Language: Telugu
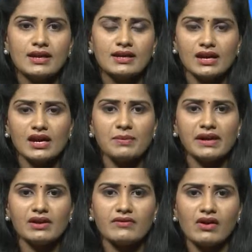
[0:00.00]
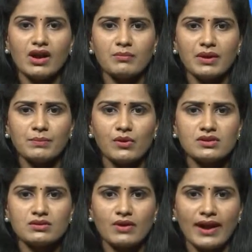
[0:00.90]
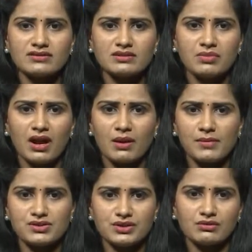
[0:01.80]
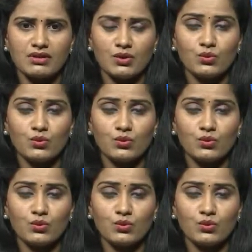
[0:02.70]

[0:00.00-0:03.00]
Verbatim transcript: క్రికెట్ బెట్టింగ్ వ్యవహారంపై పోలీసులు యాక్షన్ ప్లాన్ అమలు చేస్తున్నారు